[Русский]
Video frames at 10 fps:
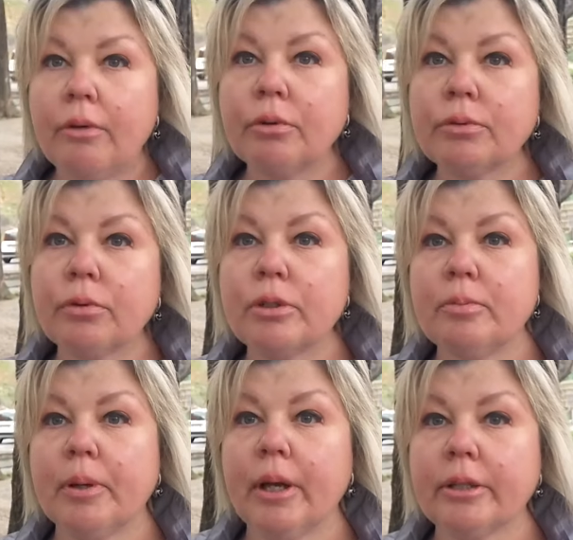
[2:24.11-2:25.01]
Вот вроде
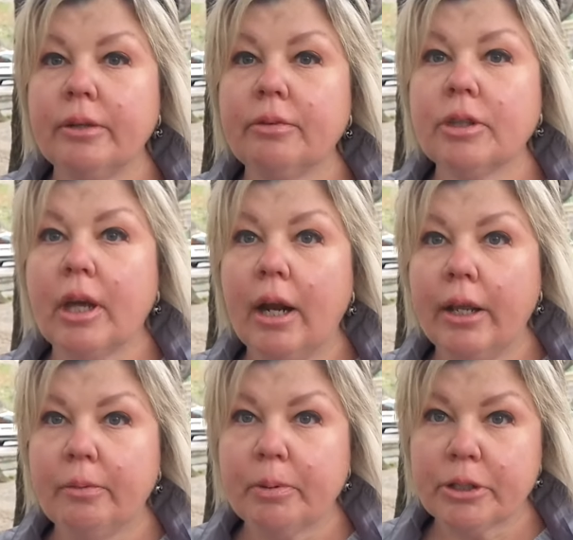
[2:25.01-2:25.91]
бы как ты в
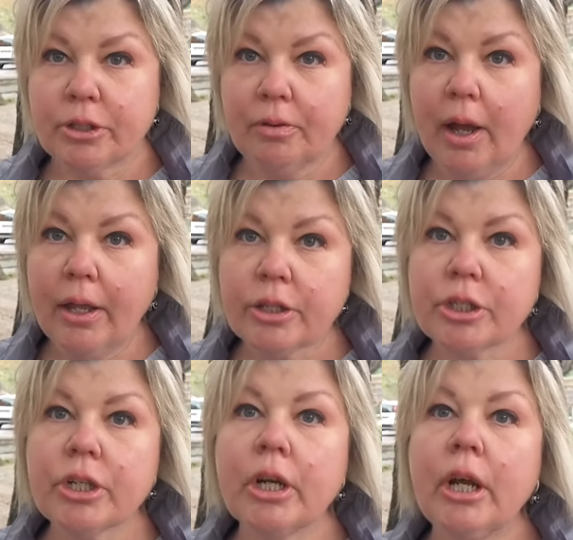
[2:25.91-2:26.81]
Италии проживаешь,